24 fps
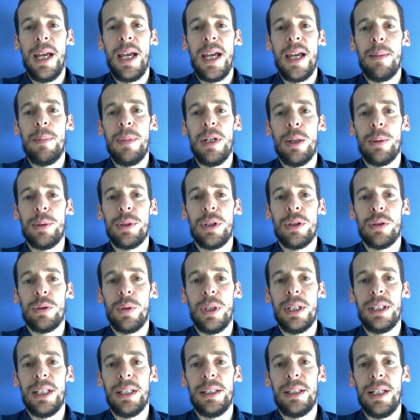En
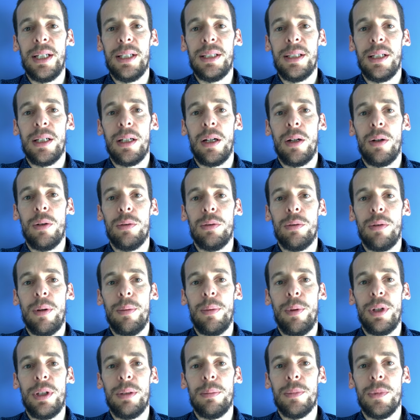1943 se creó un
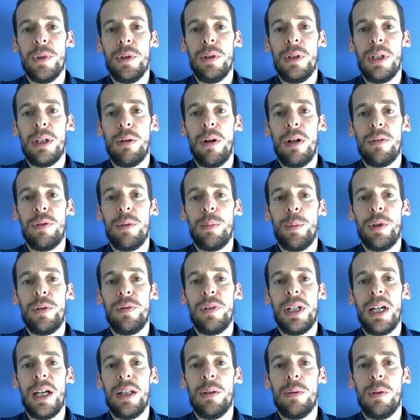nuevo himno, el cual fue
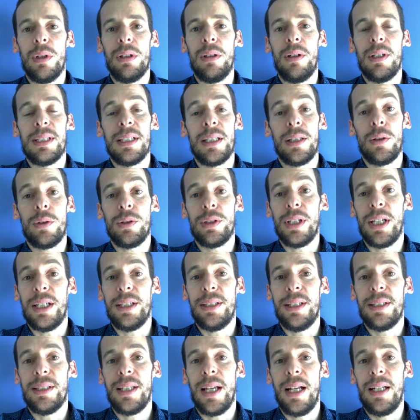modificado cuando las atrocidades
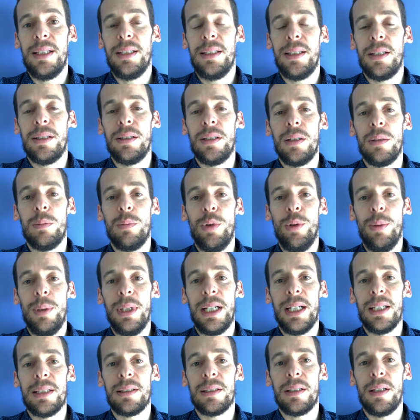de Stalin se hicieron
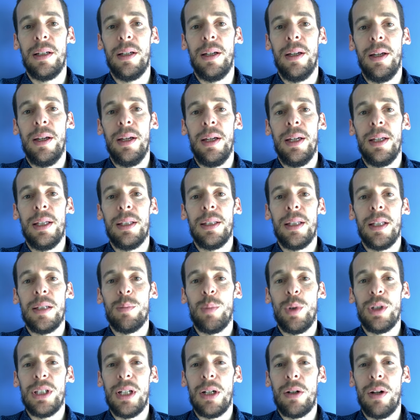públicas.
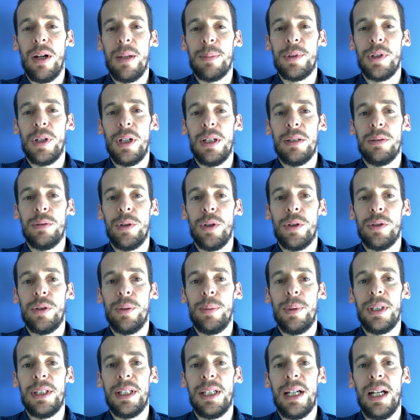Después del colapso de la Unión
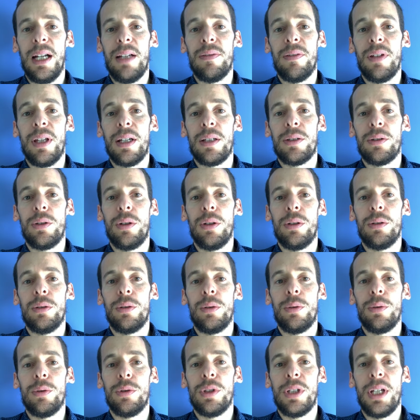Soviética, la Federación
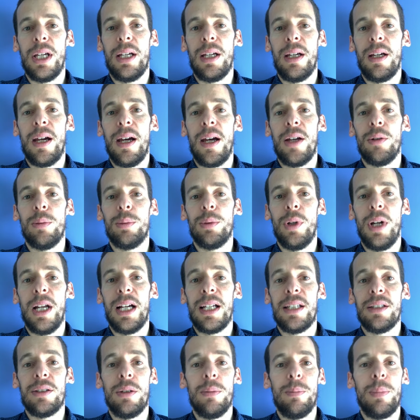Rusa adoptó la
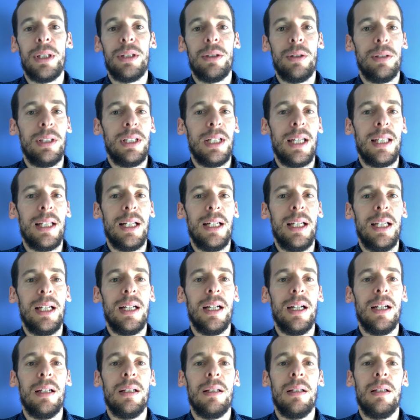canción patriótica del Inca.